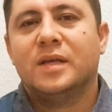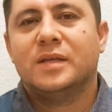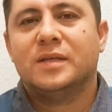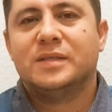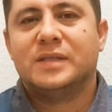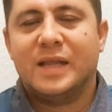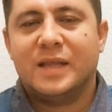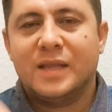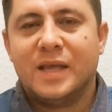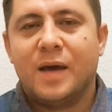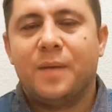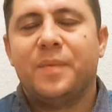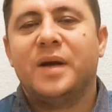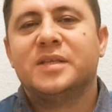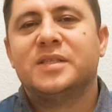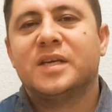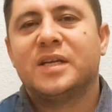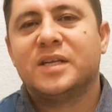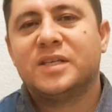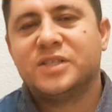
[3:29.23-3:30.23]
Selda
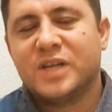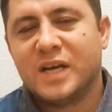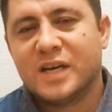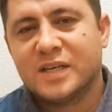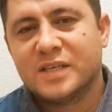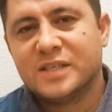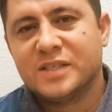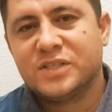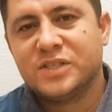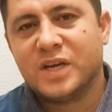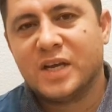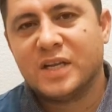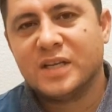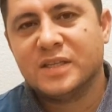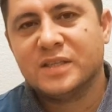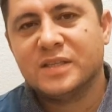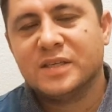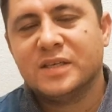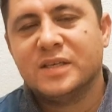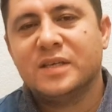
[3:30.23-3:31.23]
Bağcan'ın şarkısı
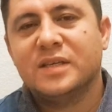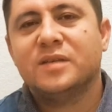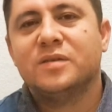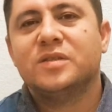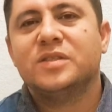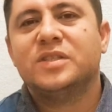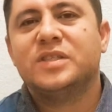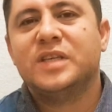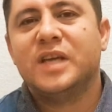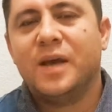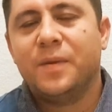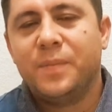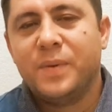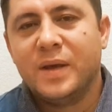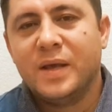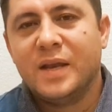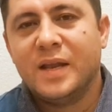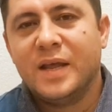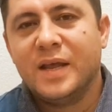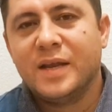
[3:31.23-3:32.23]
çalındı.
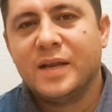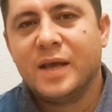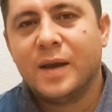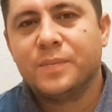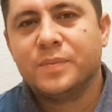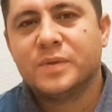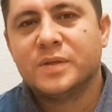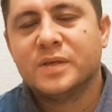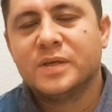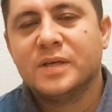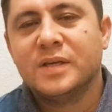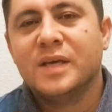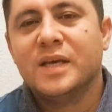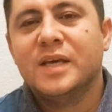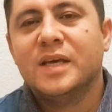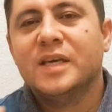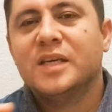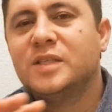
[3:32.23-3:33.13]
CHP'liler yaptı.